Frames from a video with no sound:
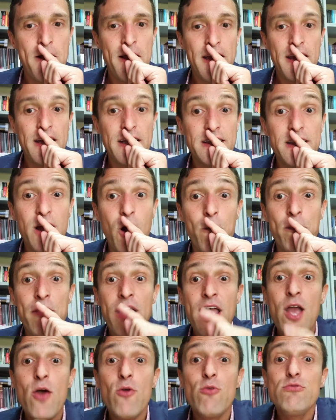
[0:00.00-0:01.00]
Então,
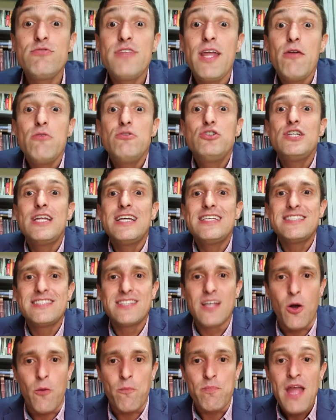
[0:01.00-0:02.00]
eu não tenho
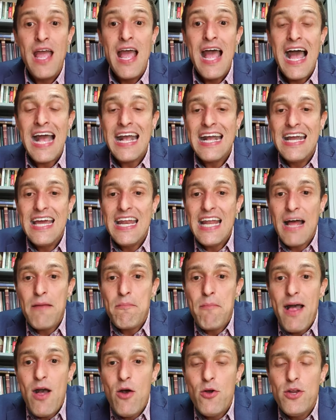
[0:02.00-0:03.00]
direção. A, a
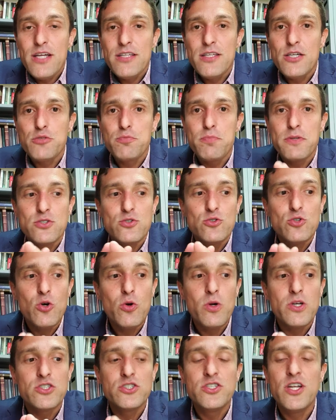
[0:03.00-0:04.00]
maioria das
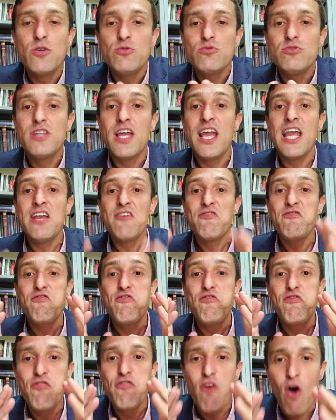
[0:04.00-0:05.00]
pessoas não tem
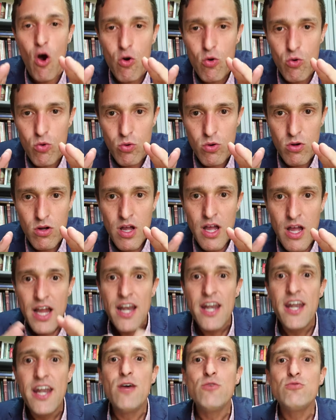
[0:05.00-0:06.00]
foco,
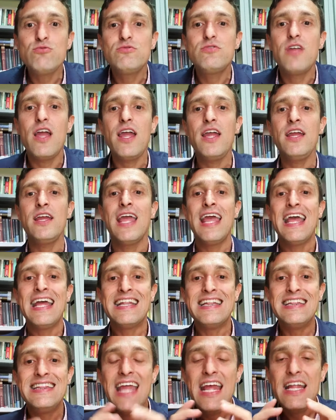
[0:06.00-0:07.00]
não tem
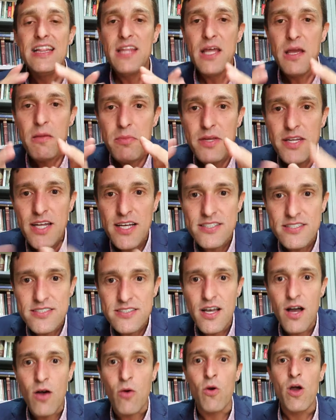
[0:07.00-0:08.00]

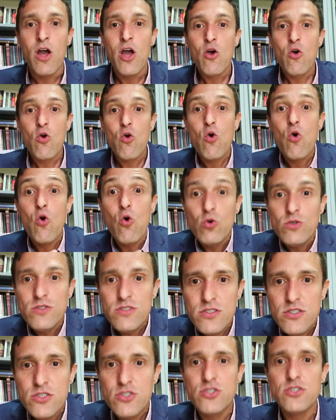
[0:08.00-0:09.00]
determinação,
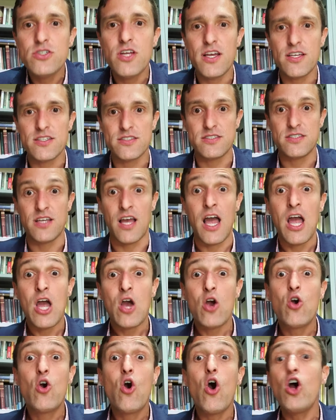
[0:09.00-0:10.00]
consistência,
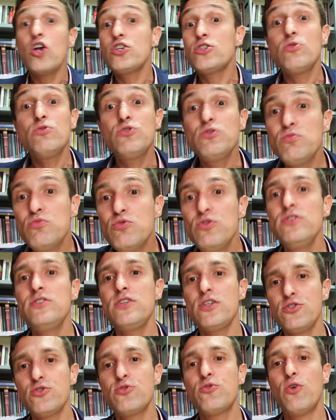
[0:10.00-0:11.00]
gostam de
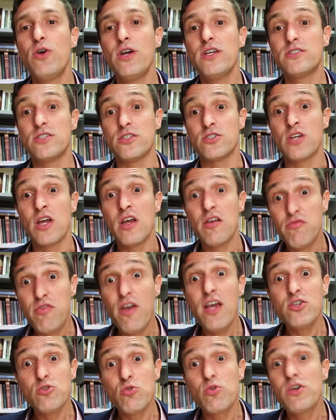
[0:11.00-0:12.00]
muitas coisas.
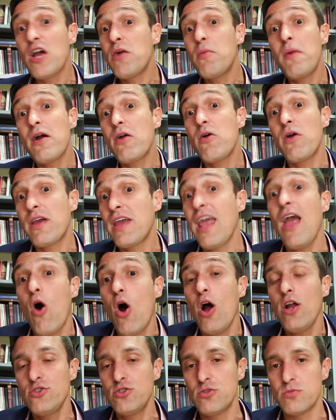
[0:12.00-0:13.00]
Vejam que é, uma, que é
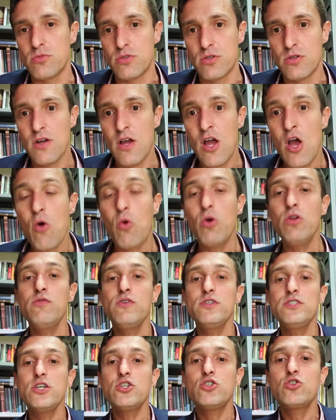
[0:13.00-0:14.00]
ótimo. Quando
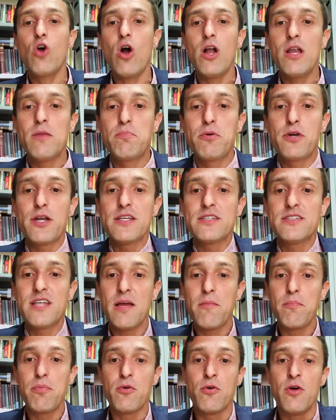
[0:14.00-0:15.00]
você escolhe, por
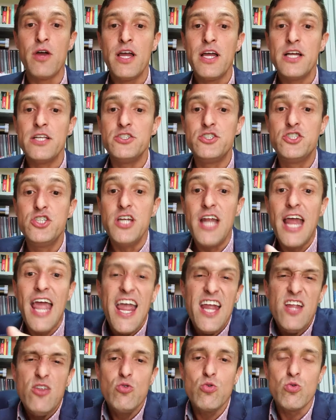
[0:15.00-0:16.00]
exemplo,
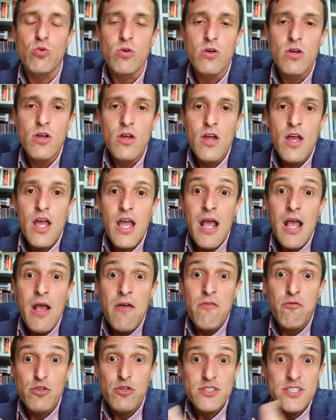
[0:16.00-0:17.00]
direito,
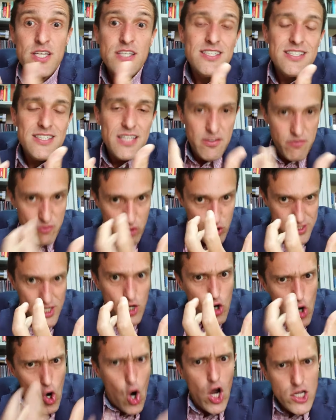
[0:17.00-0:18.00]
você, se, você
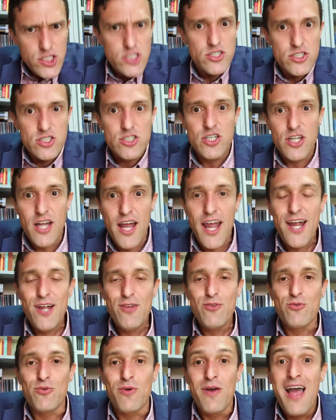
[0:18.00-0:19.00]
gosta de
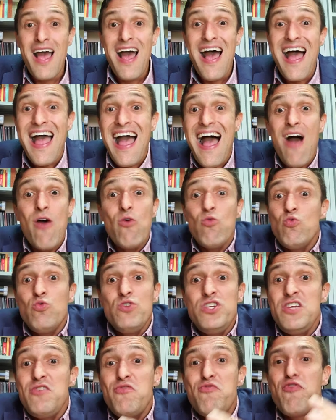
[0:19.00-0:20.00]
direito, há um
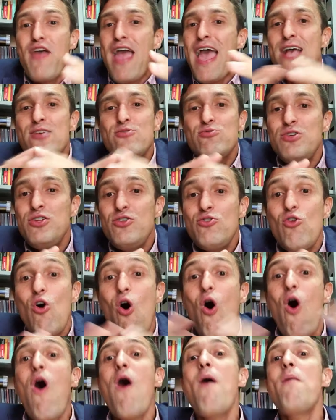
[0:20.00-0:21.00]
universo
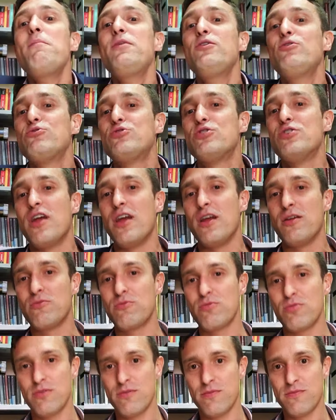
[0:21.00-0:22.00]
enorme do
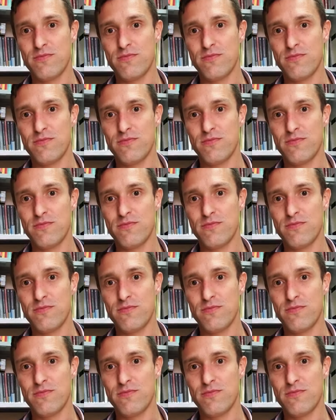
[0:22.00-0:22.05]
direito.